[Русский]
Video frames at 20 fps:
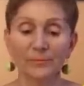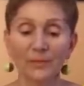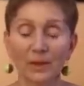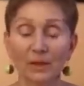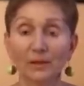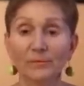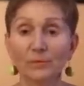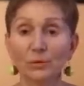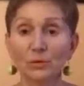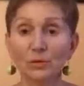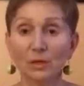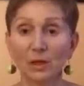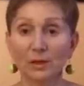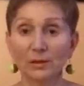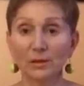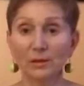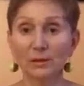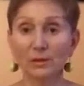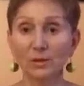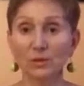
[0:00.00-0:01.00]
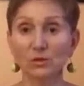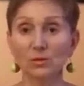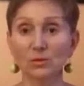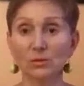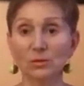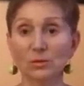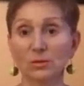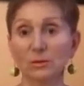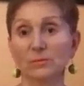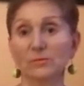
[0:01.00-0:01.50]
Говорю, да, я хочу
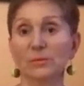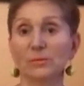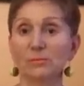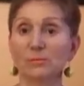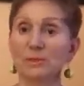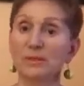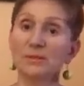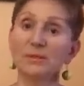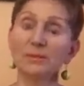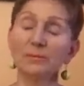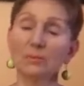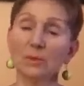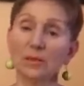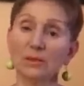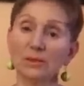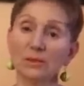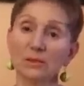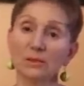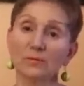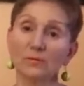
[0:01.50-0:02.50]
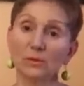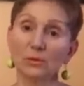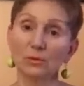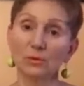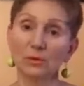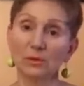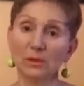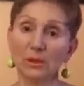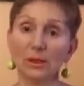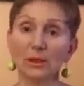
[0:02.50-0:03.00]
поснимать, говорю,
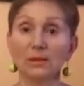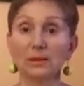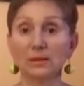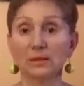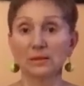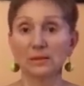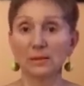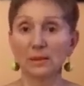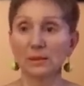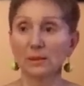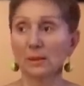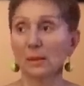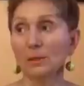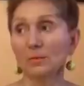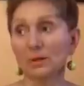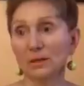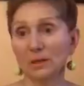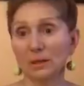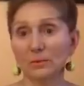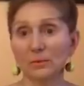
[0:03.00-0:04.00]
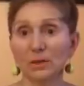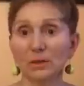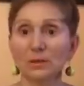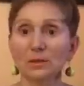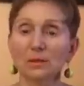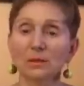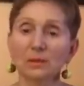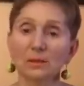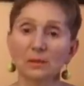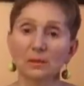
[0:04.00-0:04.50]
для Инстаграм, для
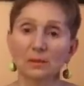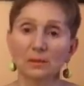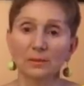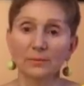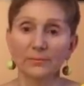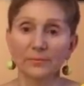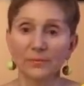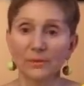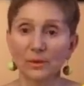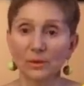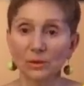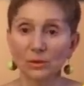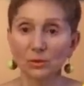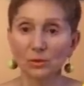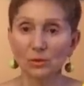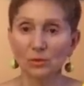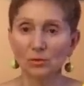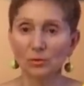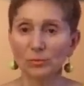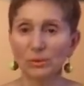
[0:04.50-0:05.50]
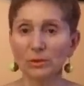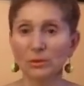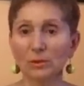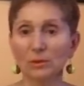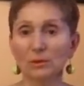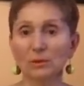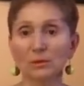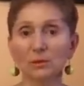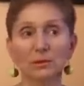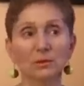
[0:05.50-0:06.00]
моих э, ютубер,
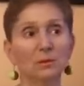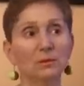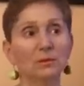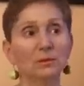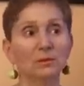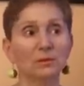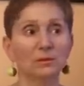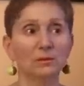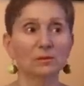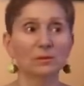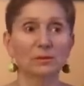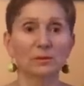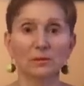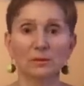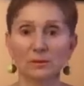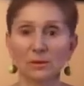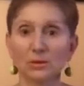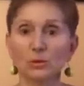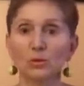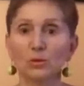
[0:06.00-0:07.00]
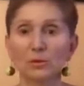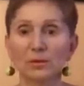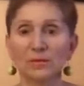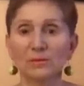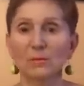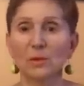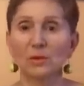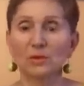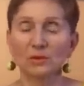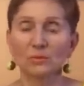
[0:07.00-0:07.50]
э, кто
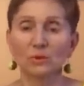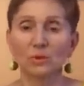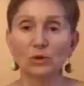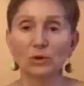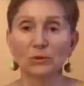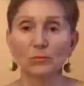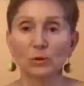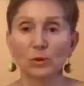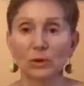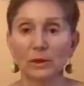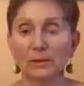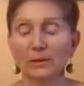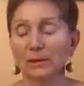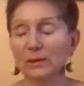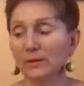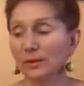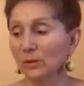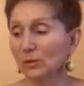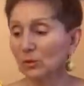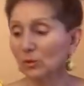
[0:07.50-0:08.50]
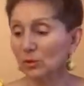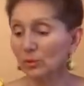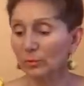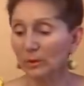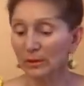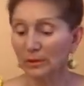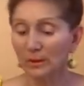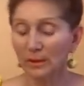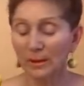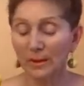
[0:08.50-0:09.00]
смотрит мой канал на ютубе.